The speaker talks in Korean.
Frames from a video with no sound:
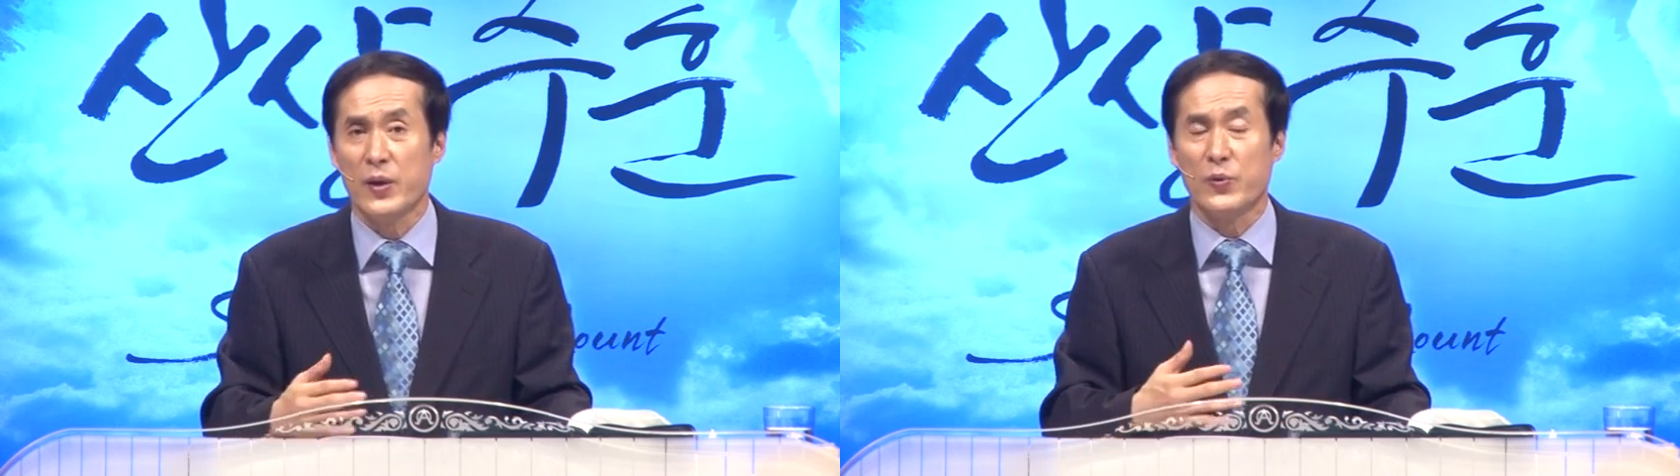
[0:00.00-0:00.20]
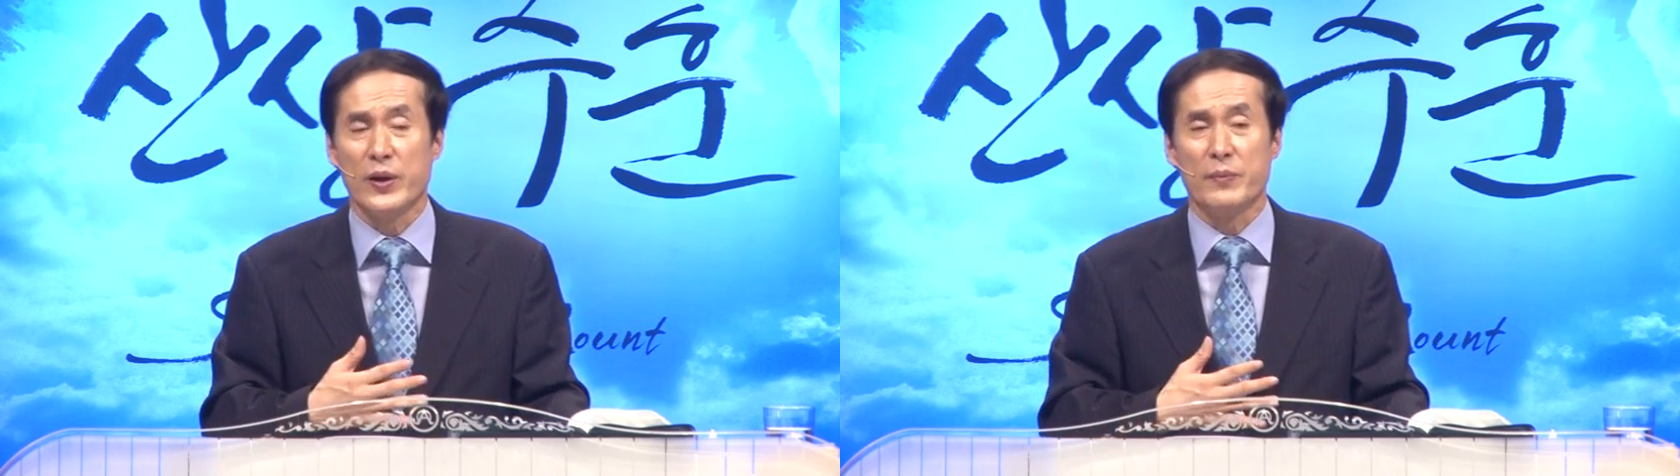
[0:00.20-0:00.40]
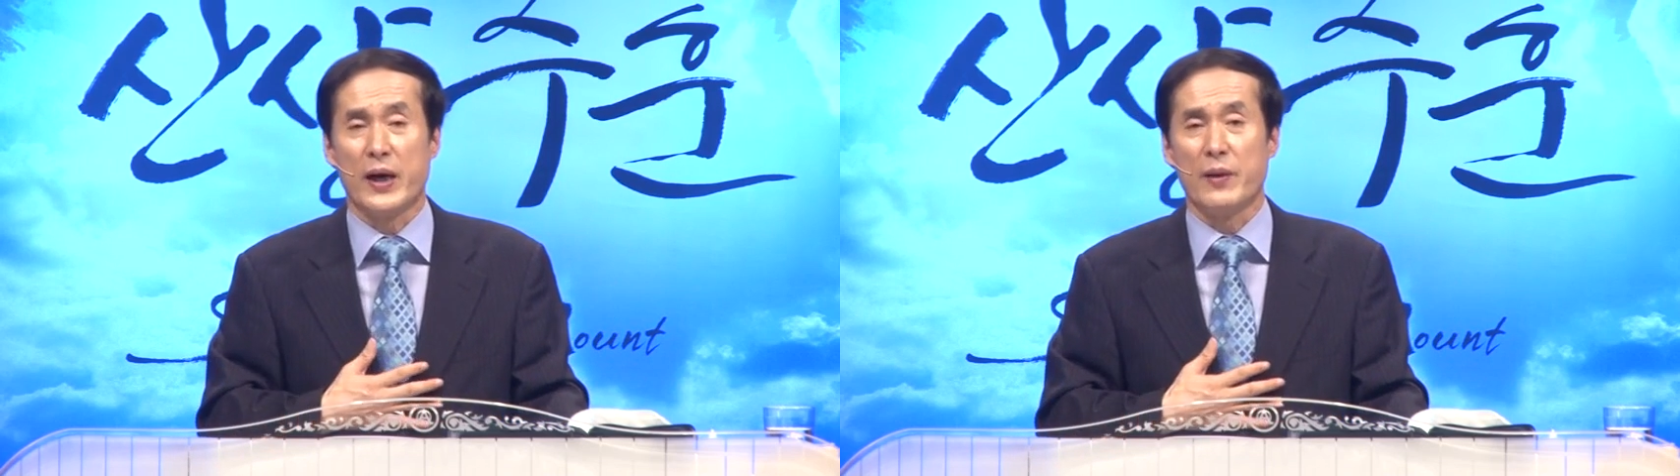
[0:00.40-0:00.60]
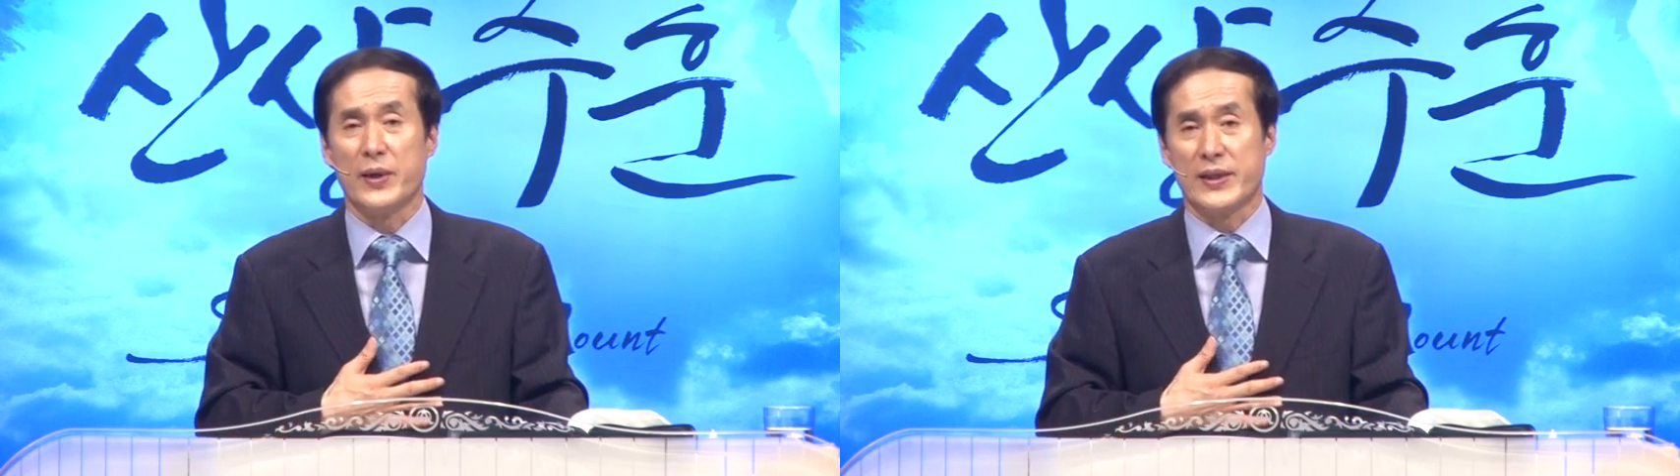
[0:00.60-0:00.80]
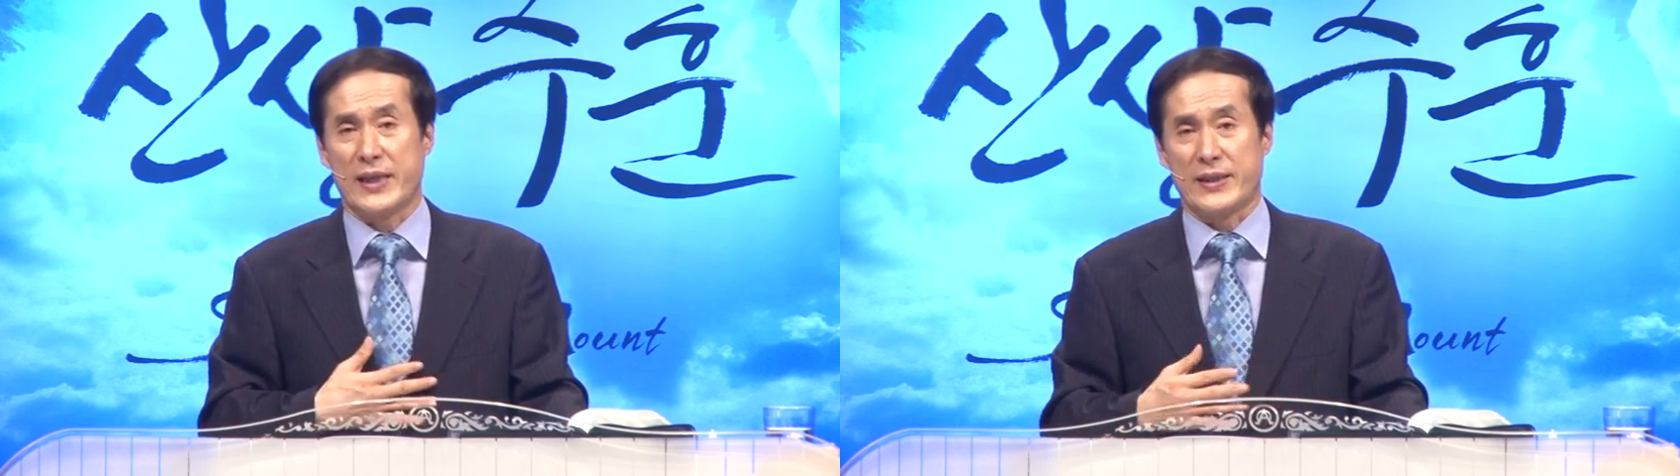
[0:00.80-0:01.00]
우리
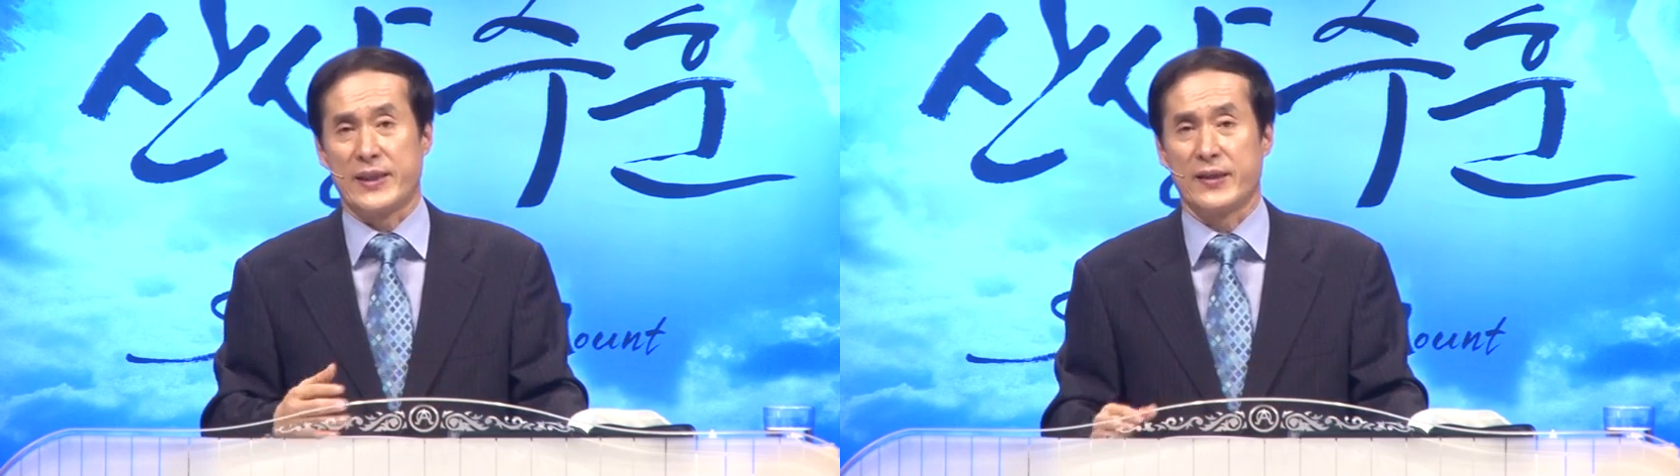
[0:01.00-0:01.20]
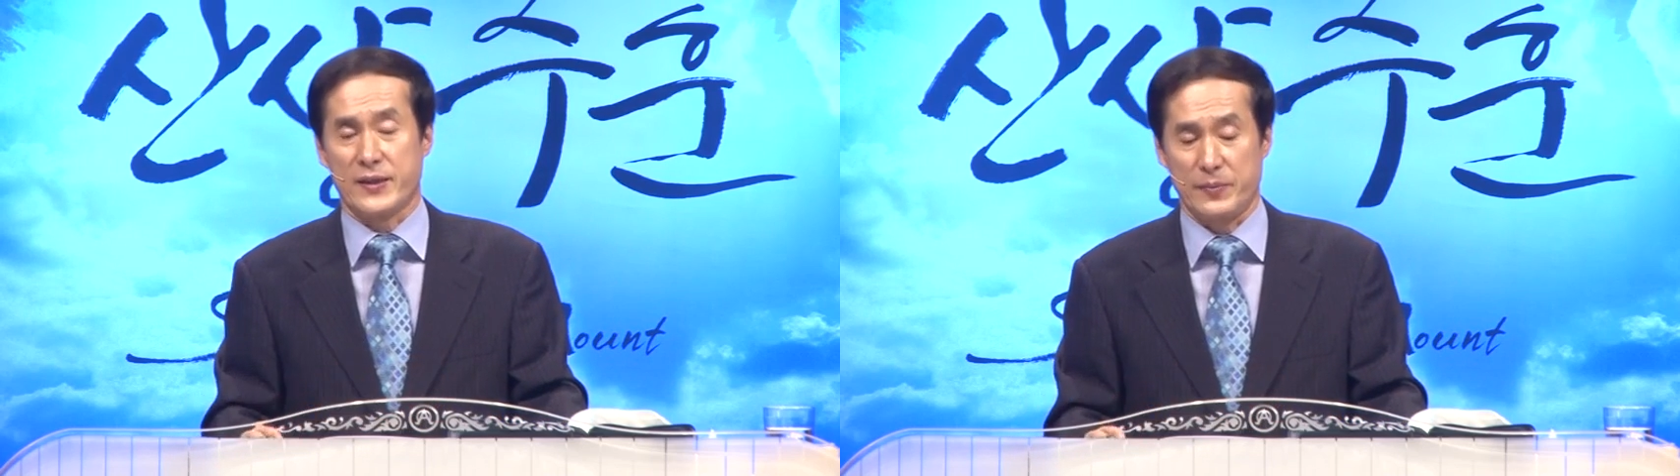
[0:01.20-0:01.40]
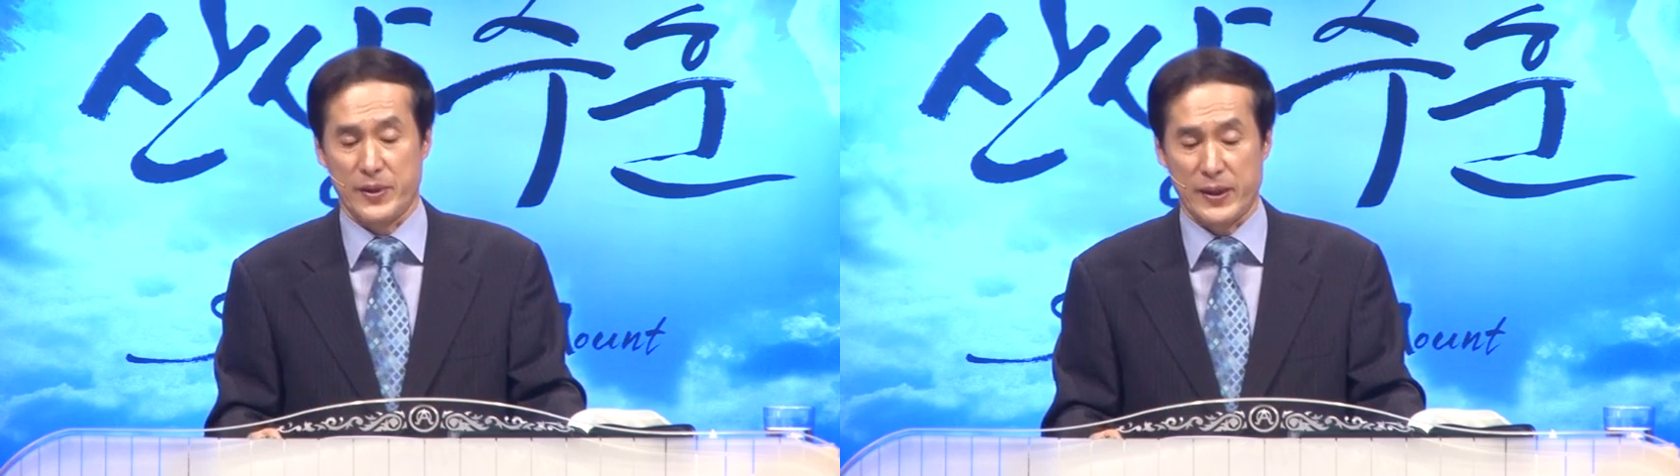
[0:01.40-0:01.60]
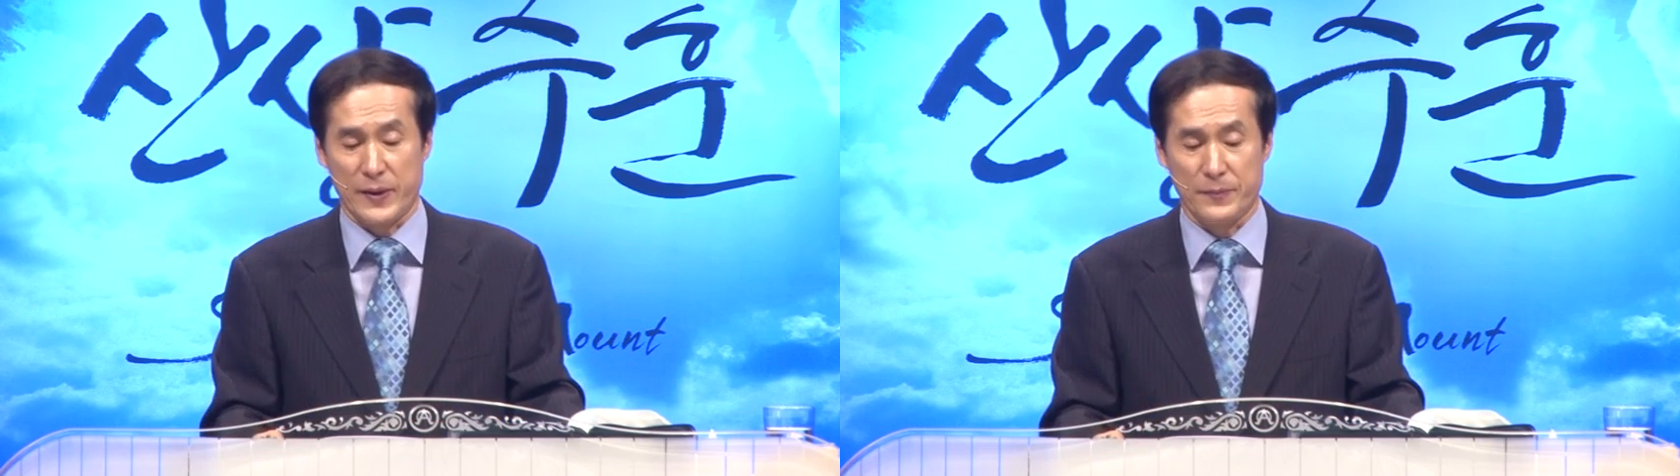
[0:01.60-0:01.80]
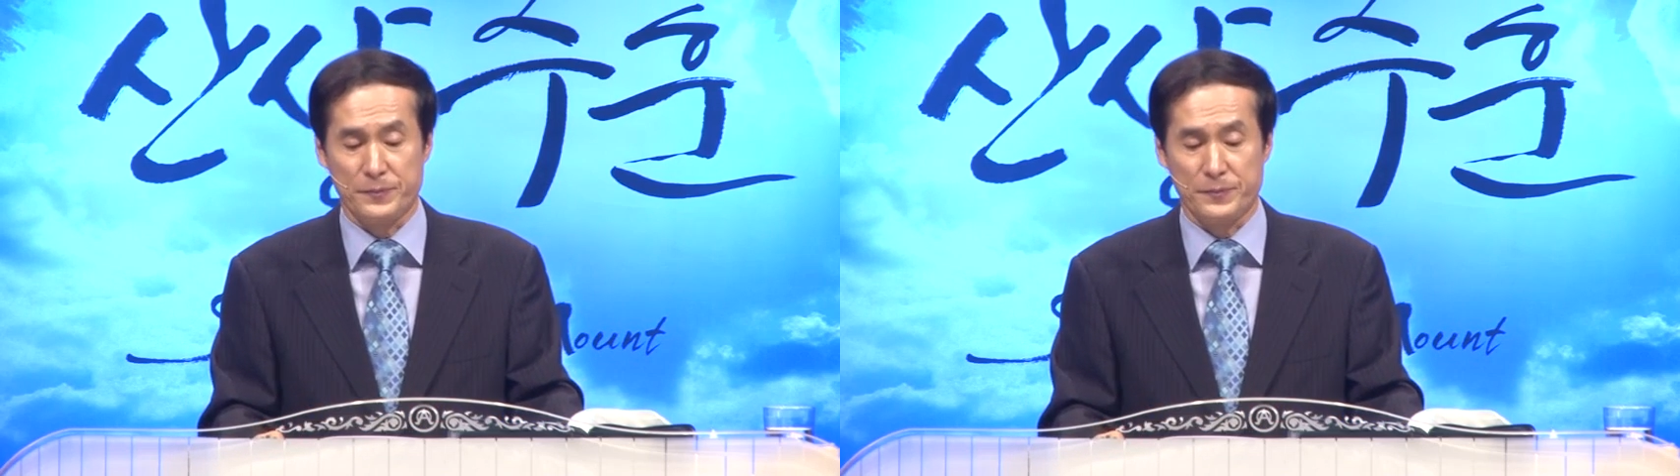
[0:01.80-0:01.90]
마음의 자세였습니다.